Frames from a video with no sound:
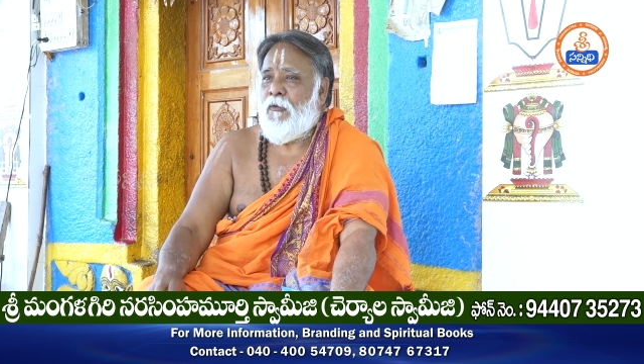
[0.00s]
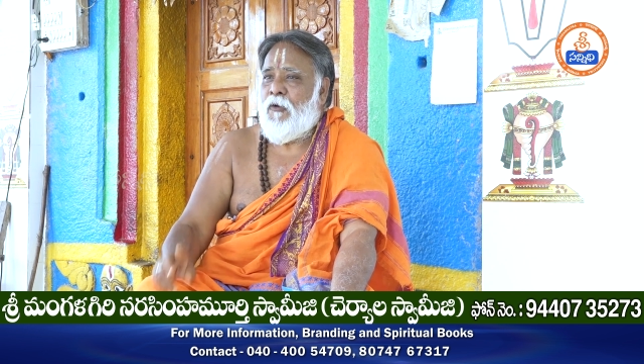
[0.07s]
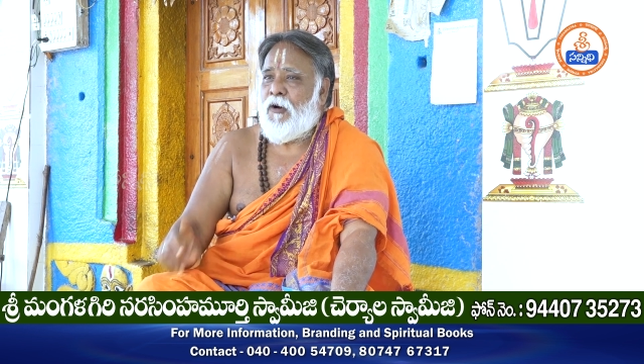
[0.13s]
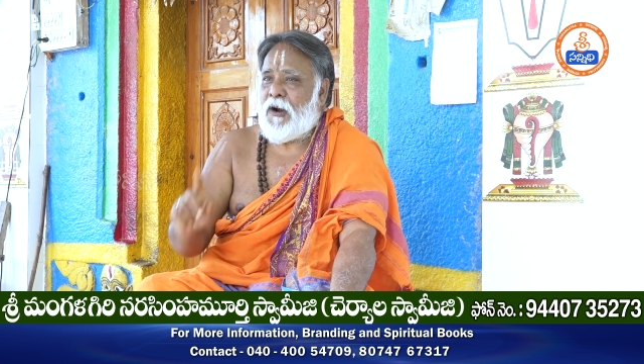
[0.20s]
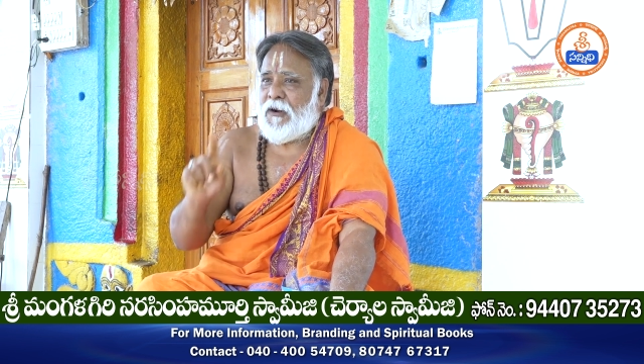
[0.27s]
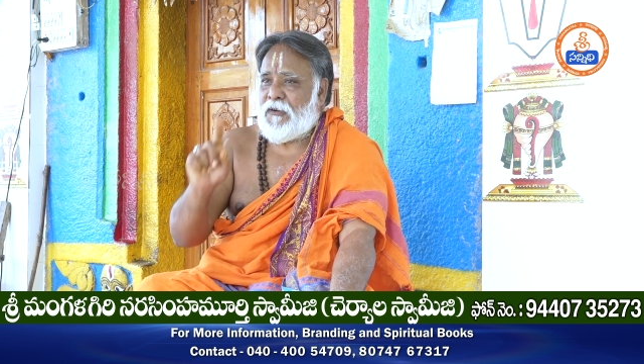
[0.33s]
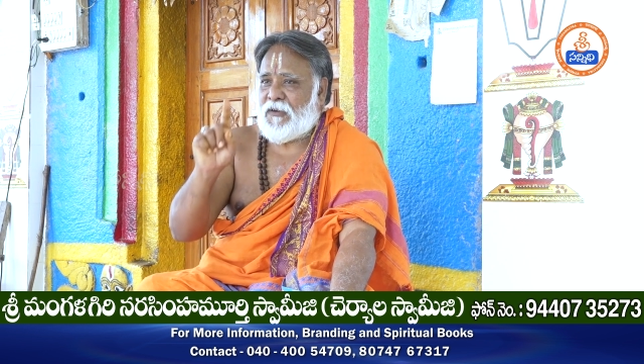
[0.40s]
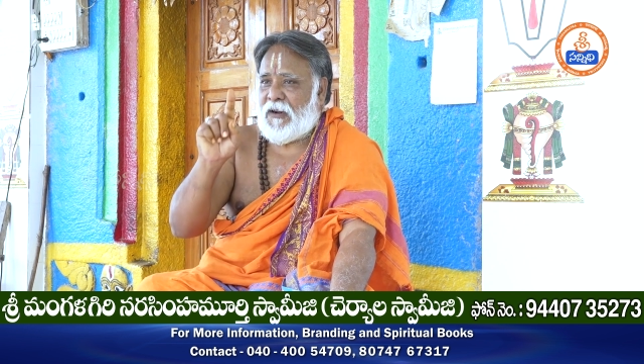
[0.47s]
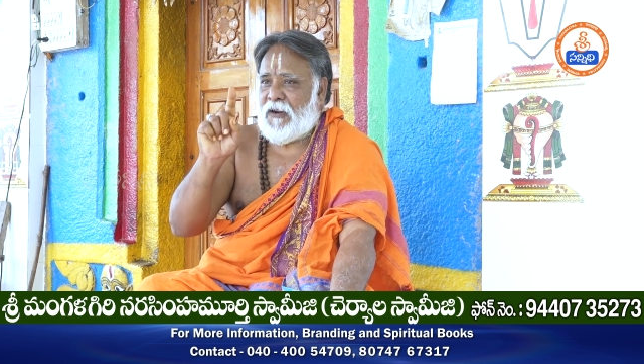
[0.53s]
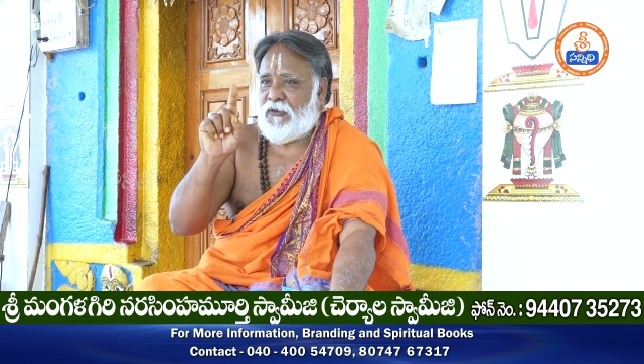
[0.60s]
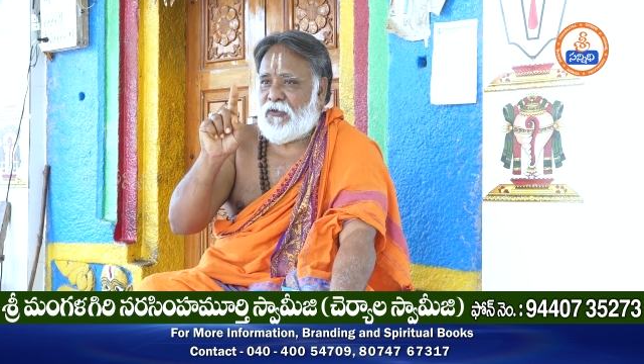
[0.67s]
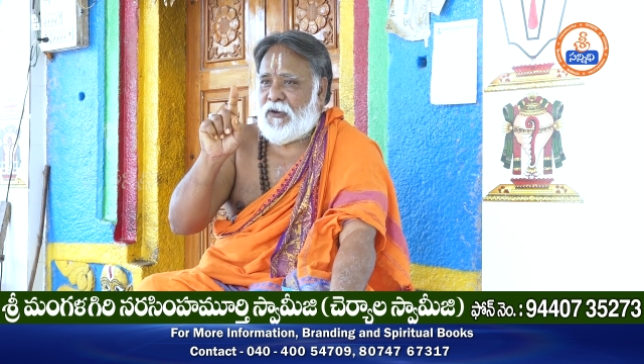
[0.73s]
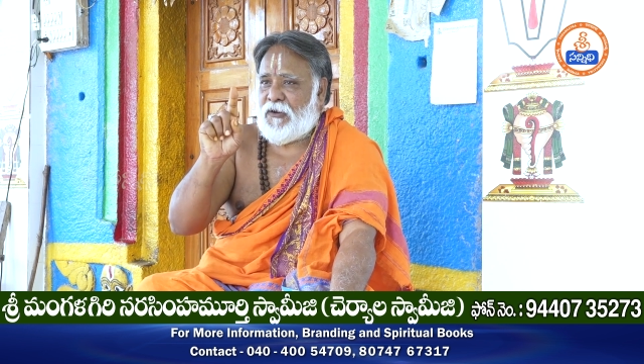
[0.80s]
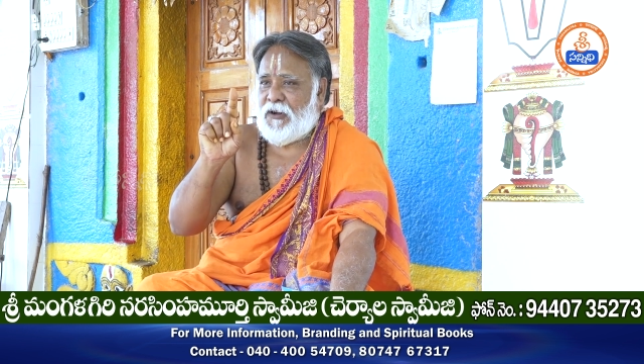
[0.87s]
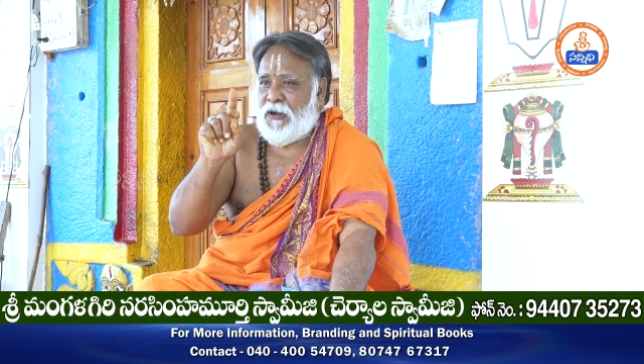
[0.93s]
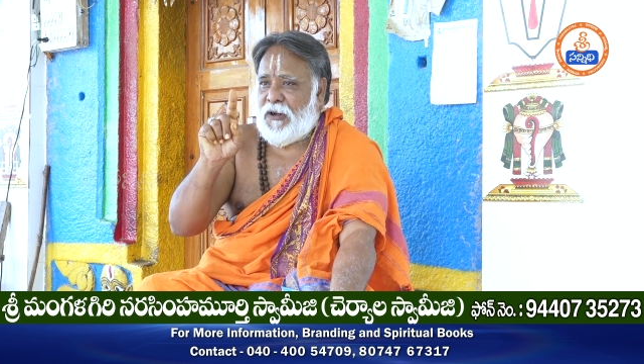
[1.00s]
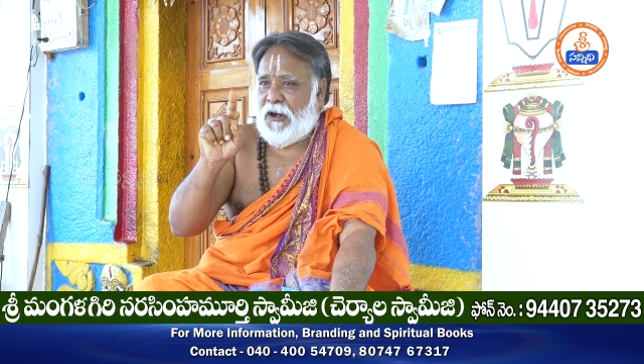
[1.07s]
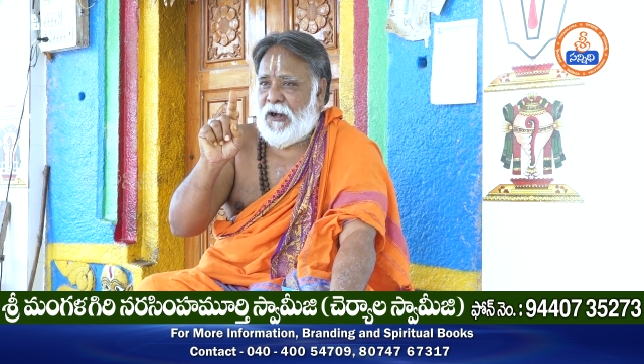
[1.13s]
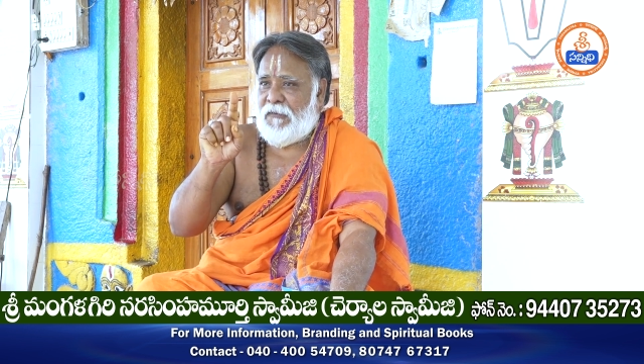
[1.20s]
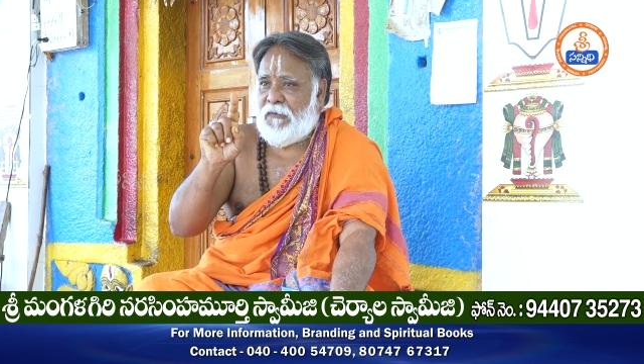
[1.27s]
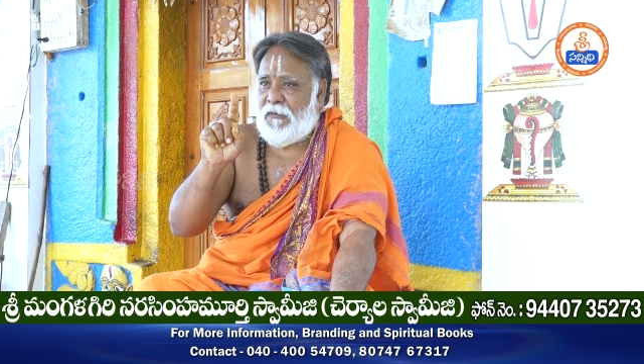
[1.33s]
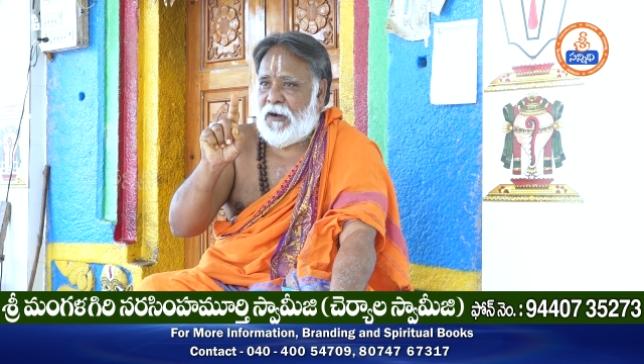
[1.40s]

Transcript: ఒక్క సరస్వతీదేవి